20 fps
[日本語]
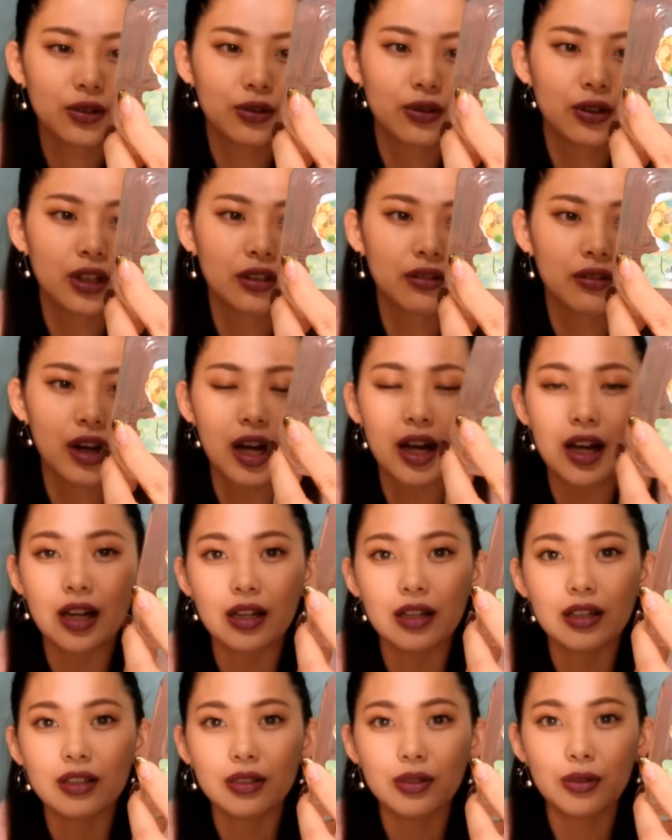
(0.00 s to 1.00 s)
これは
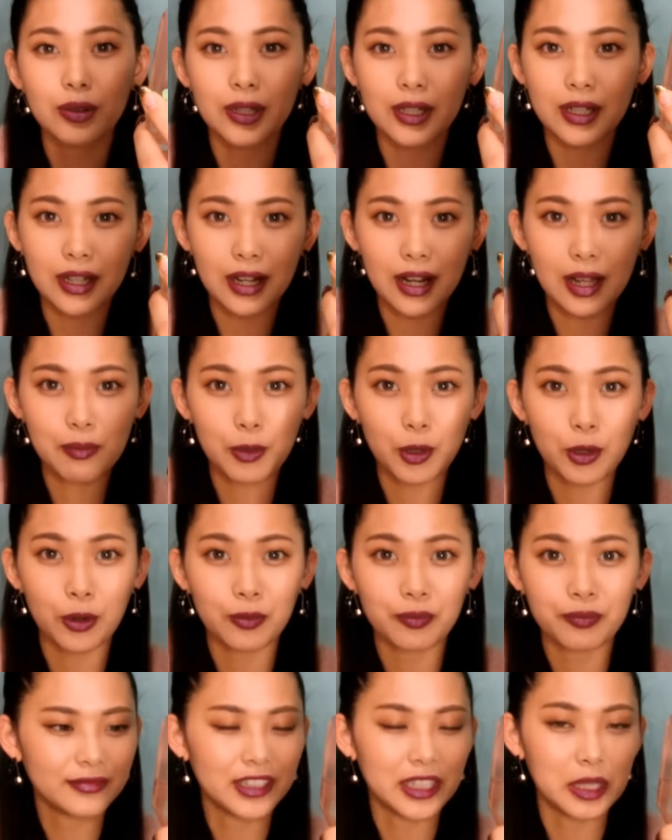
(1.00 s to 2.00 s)
これからも
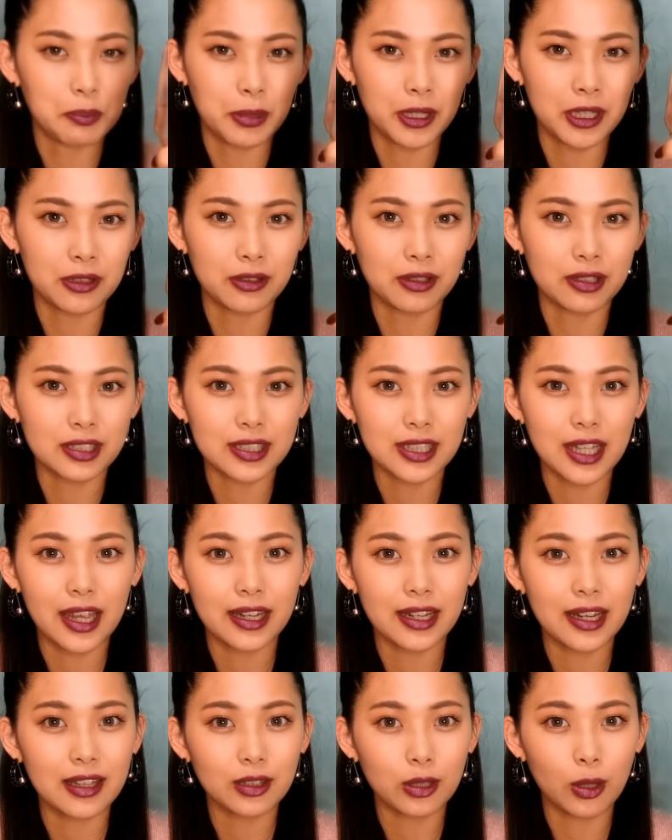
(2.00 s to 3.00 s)
リピートしたい
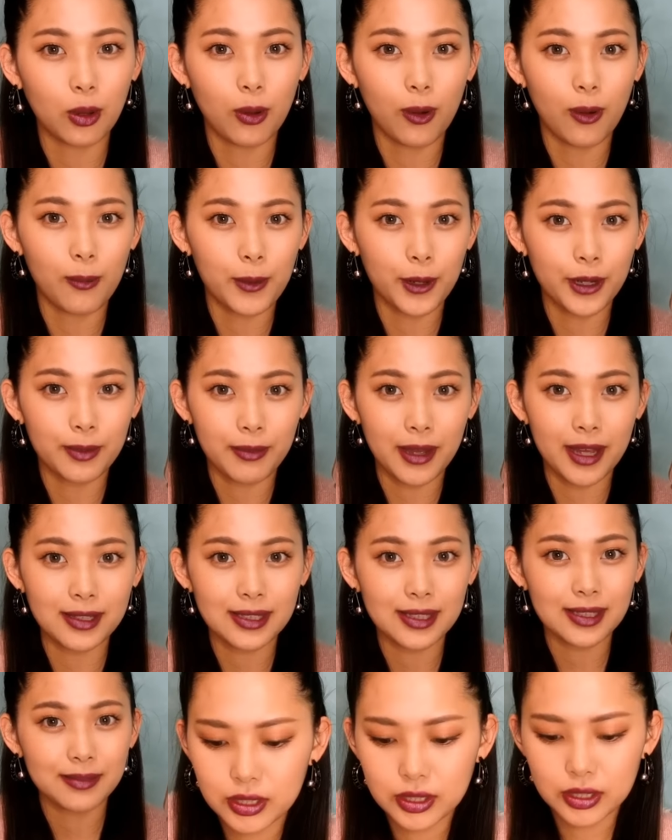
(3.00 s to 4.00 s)
なと思います
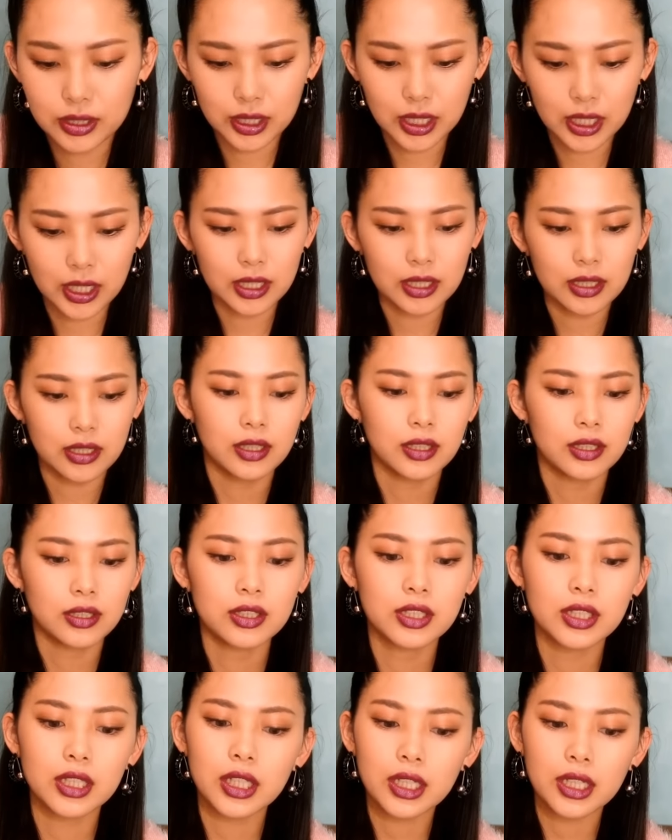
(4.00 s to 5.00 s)
次
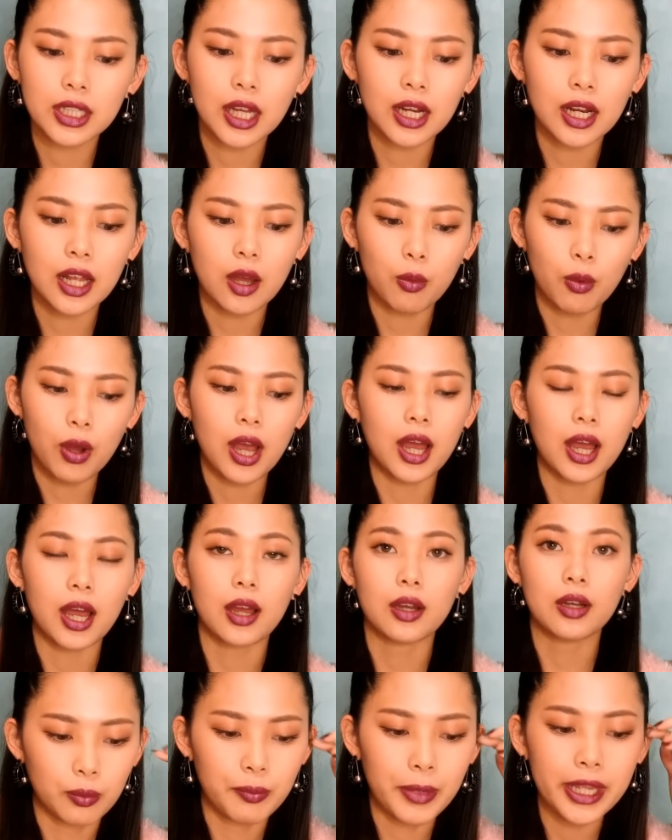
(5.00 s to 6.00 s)
次からは
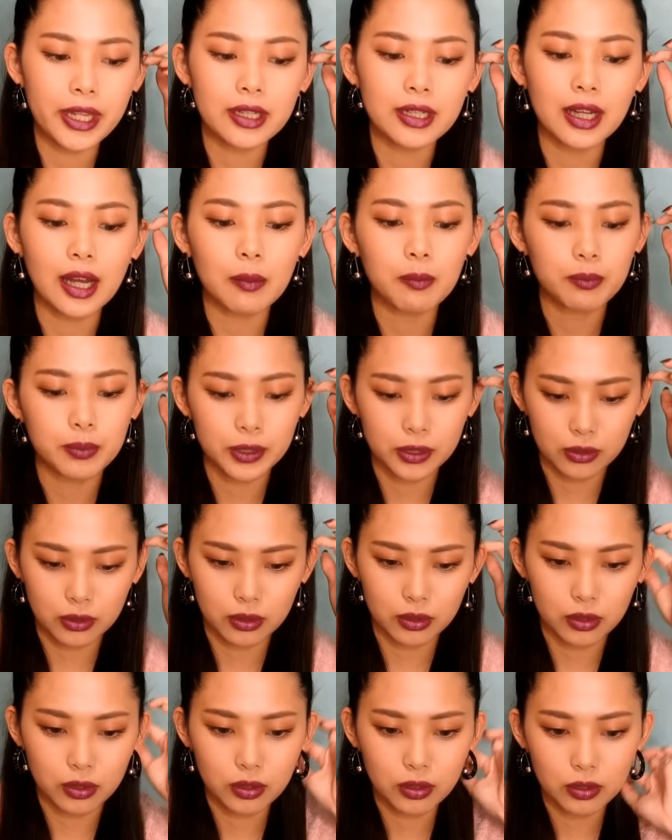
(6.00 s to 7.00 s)
メイクアップの
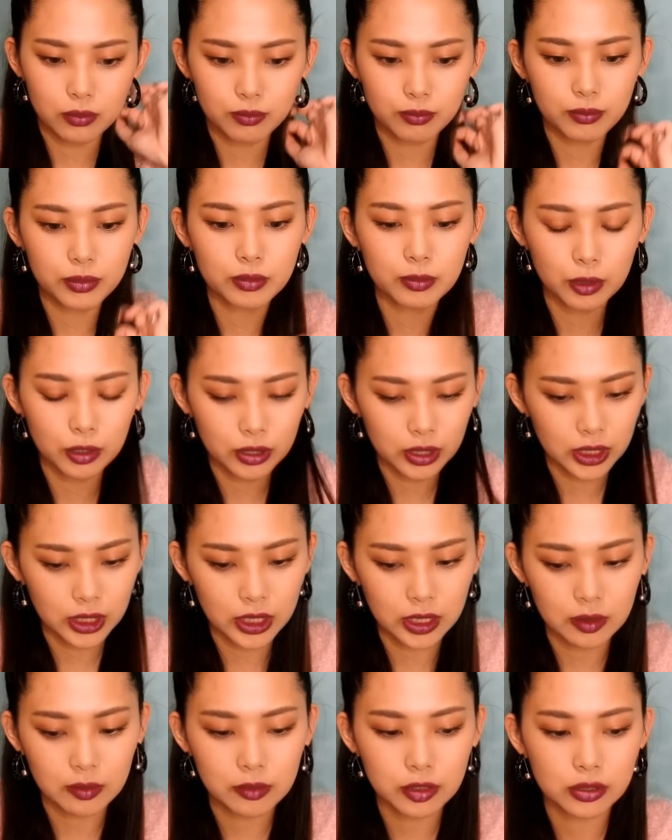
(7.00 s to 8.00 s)
部門に移っ
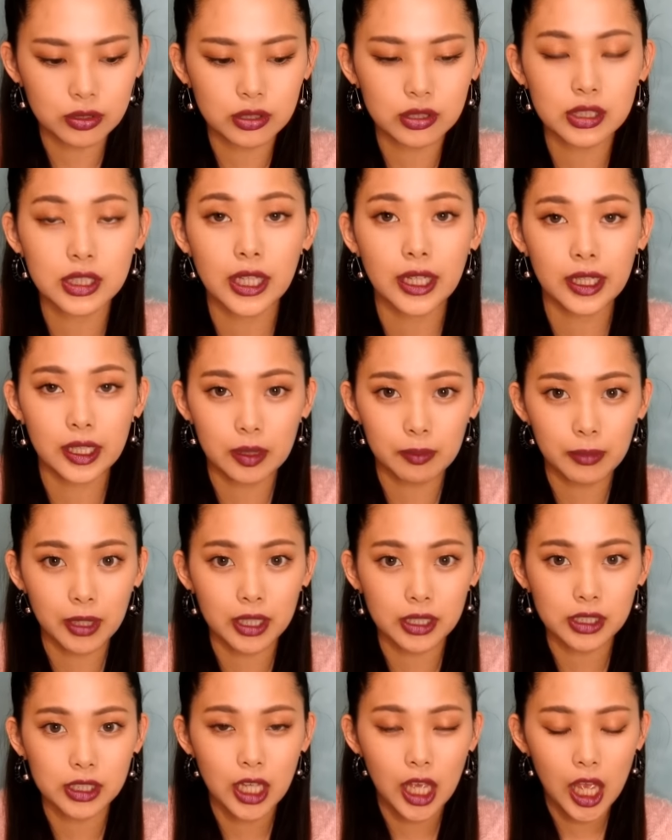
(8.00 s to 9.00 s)
ていきま
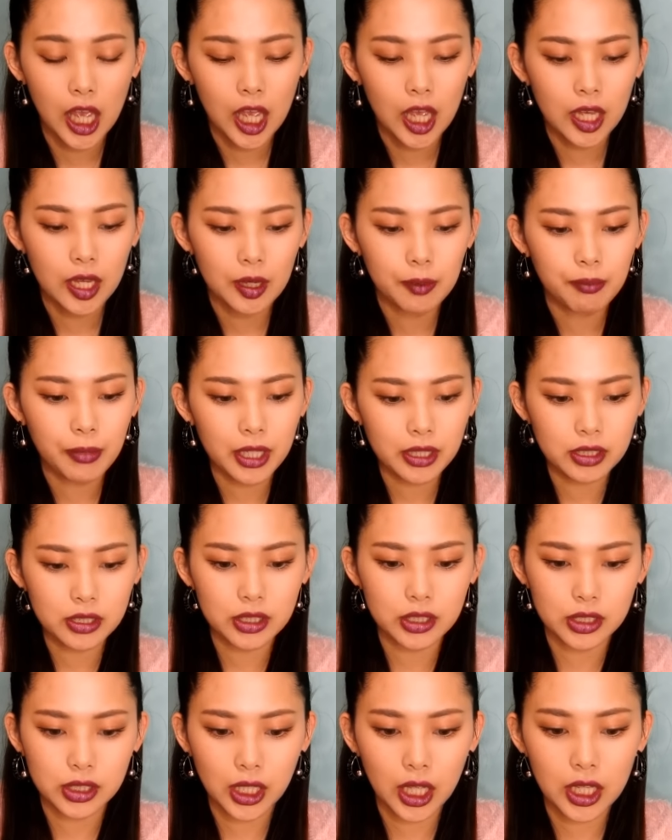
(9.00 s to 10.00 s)
すま
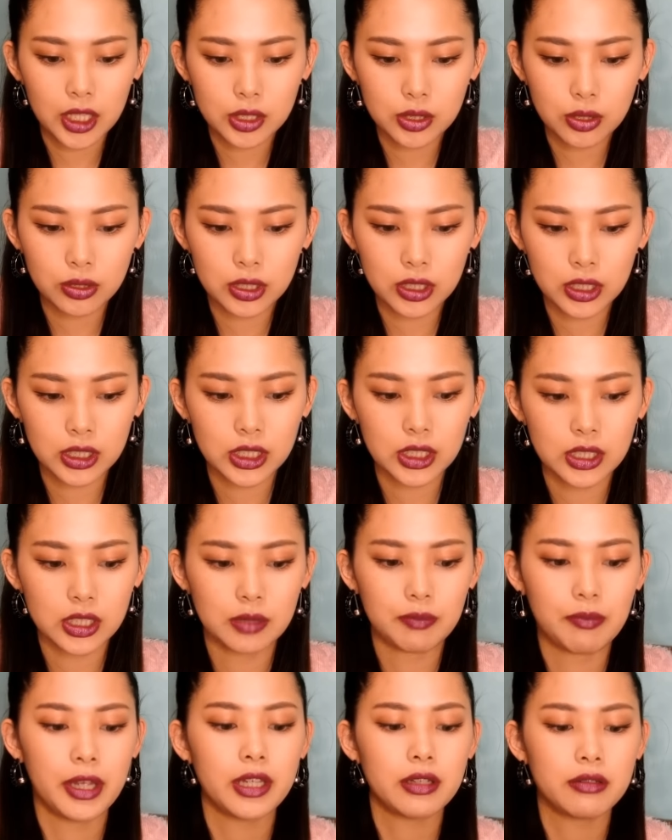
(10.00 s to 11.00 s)
ず最初に
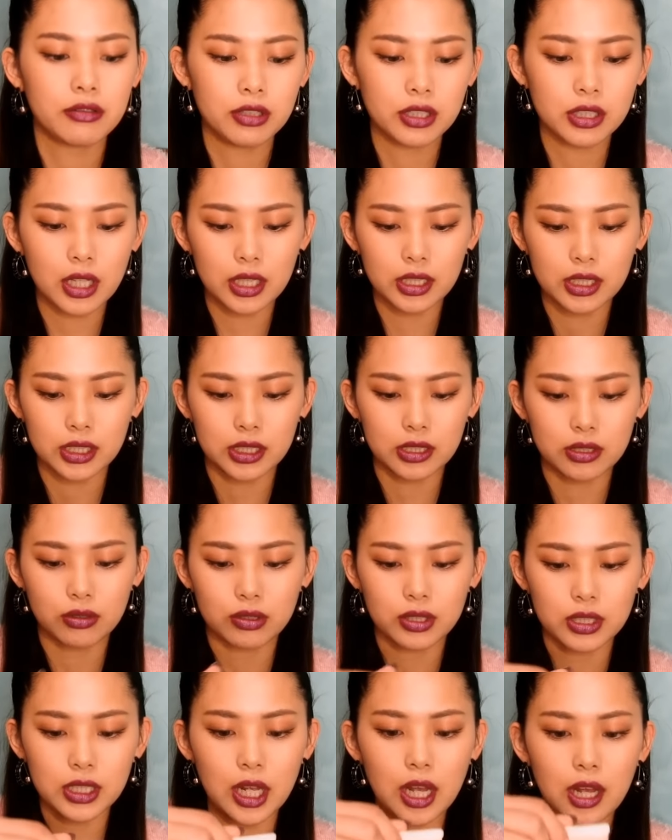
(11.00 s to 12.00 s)
メイク下地こ
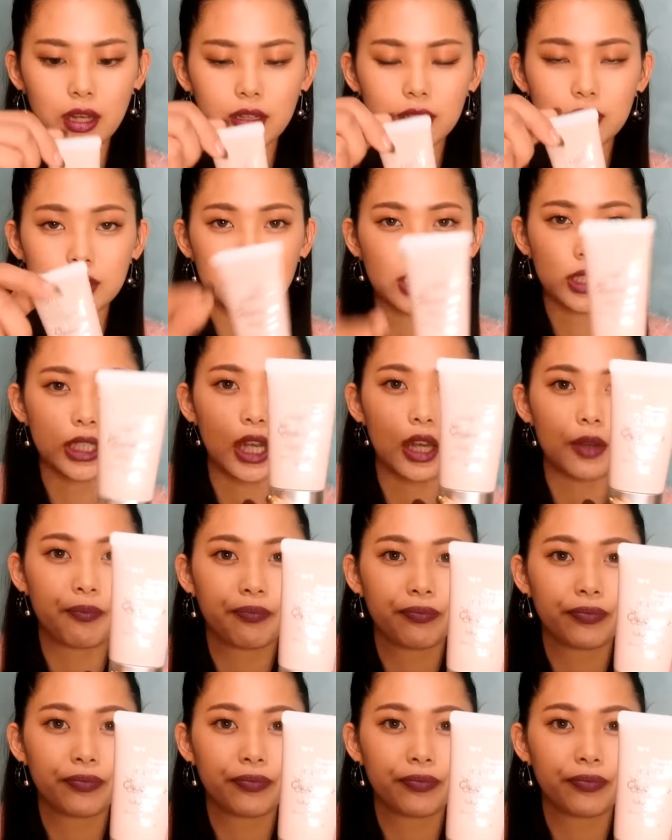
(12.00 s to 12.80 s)
ちらじゃじゃん